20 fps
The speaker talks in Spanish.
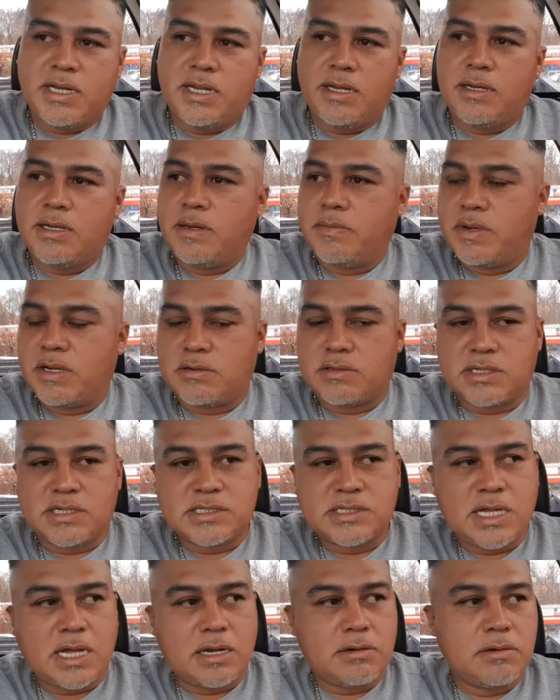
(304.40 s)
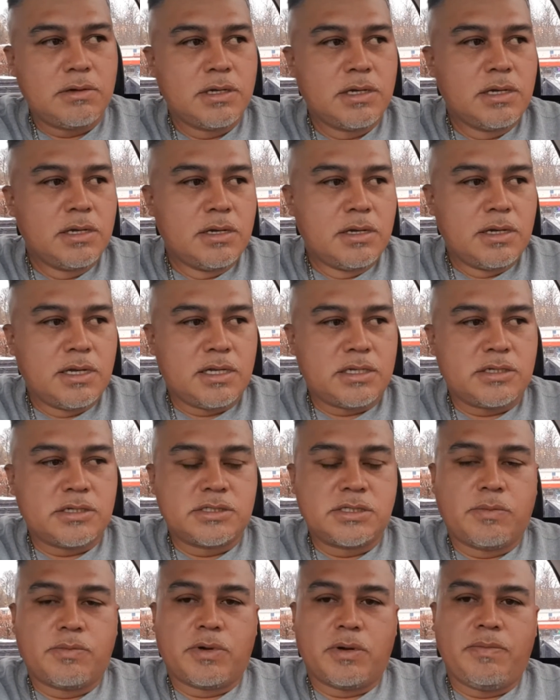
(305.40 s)
ni me contestaron.
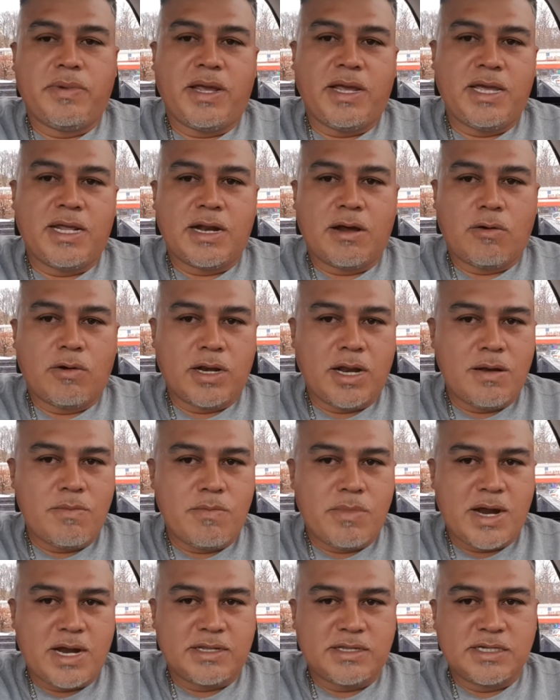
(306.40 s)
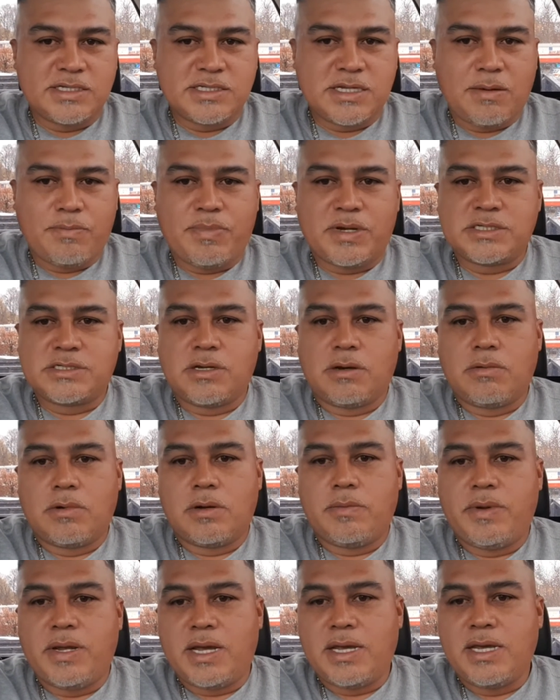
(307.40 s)
Entonces volví a ir ahora el martes que pasó,
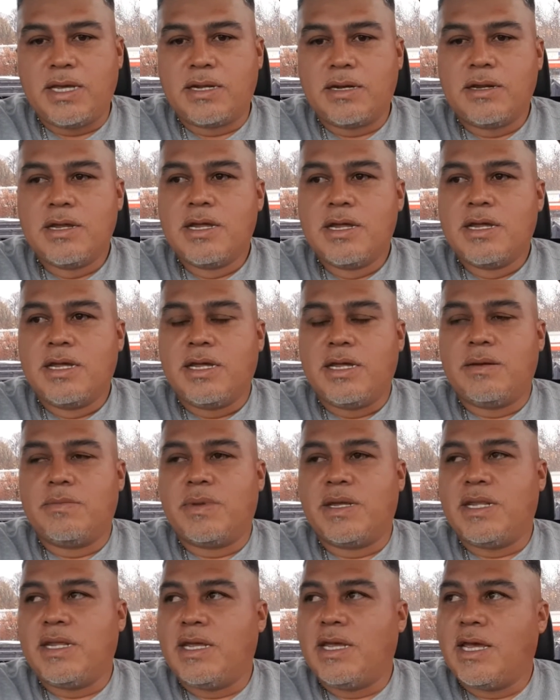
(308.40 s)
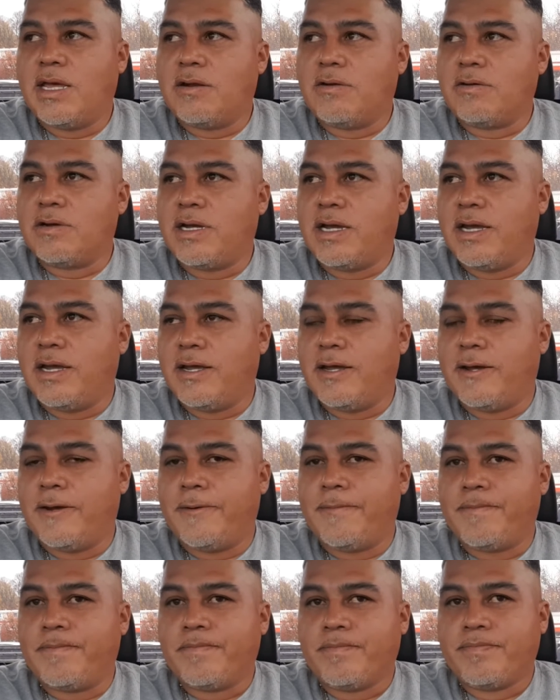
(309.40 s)
volví a ir y me dijeron
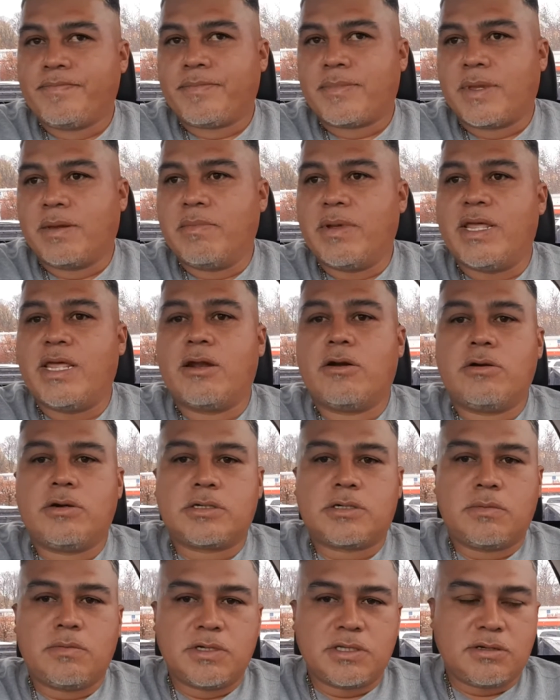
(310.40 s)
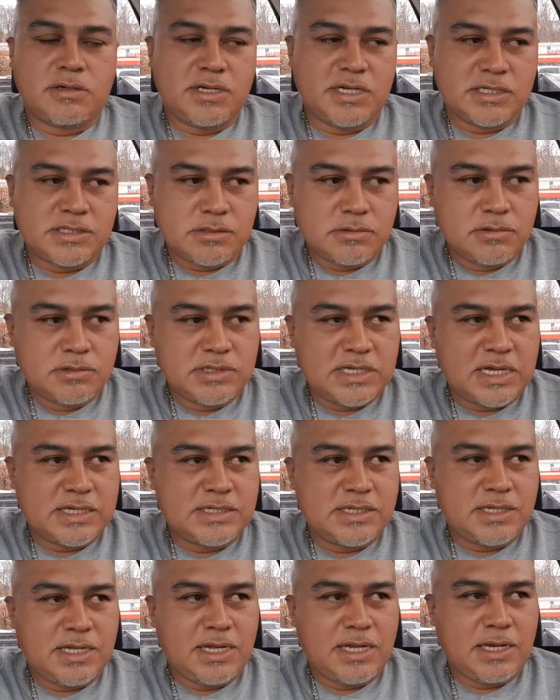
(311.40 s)
que, me dieron otro montón de
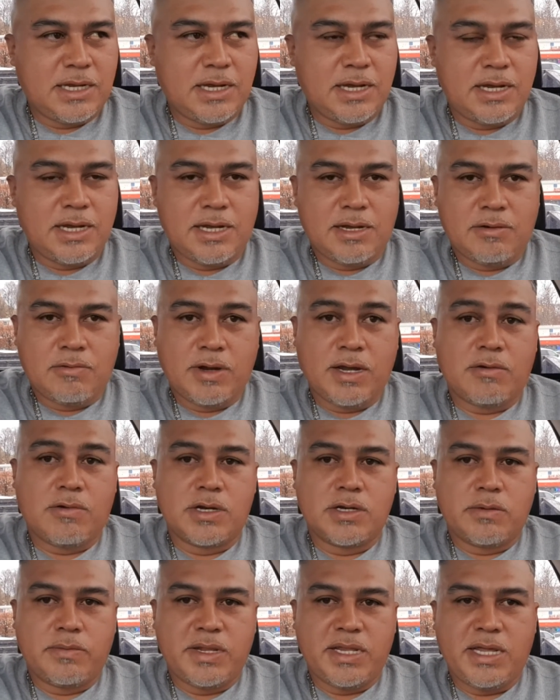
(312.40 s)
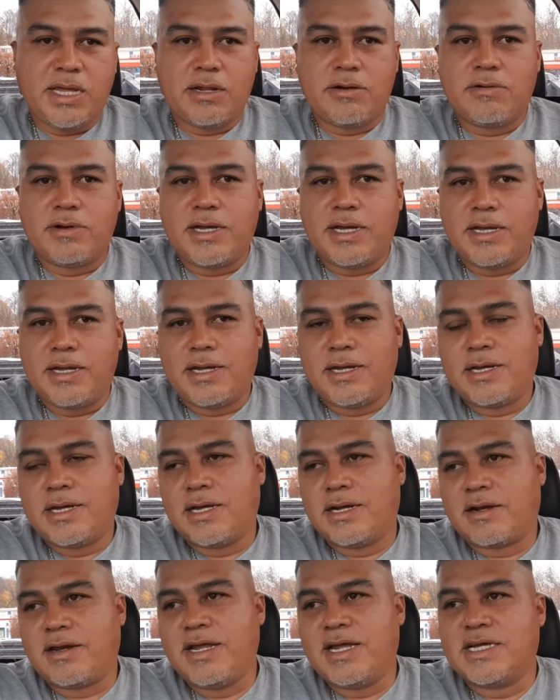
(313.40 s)
excusas y que fue cuando me dijeron que,
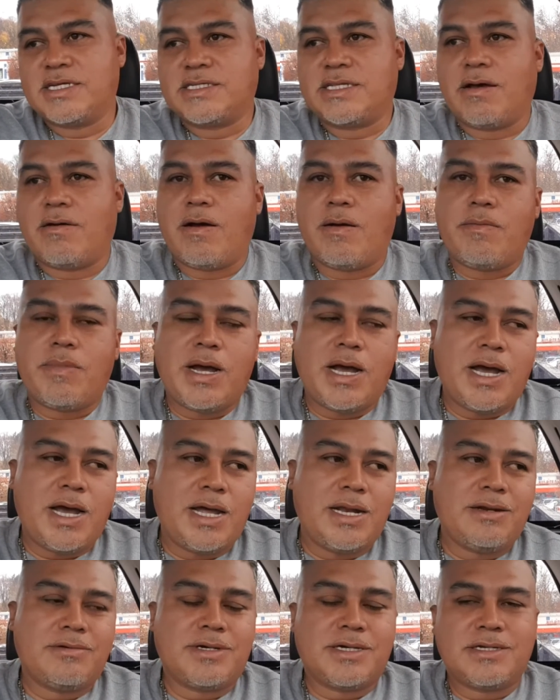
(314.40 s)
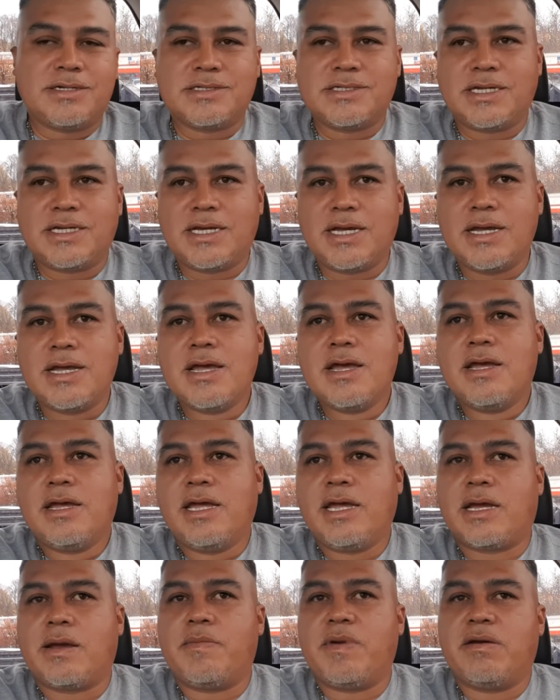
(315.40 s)
el ring estaba mal o que no sé qué
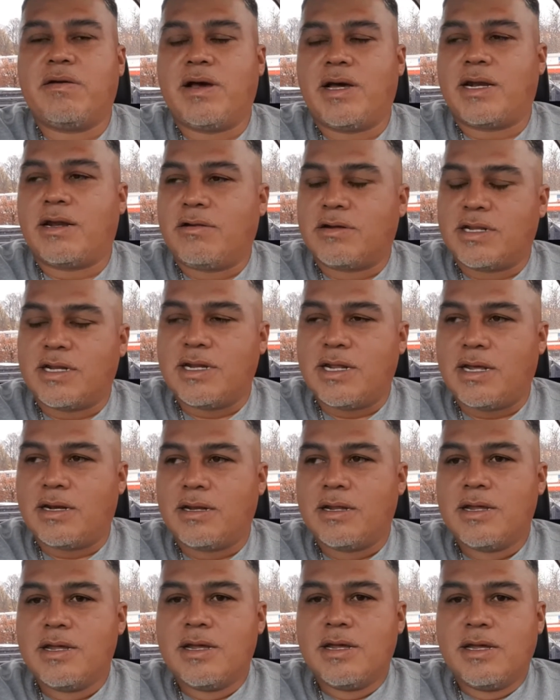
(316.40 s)
y que me iban a reordenar.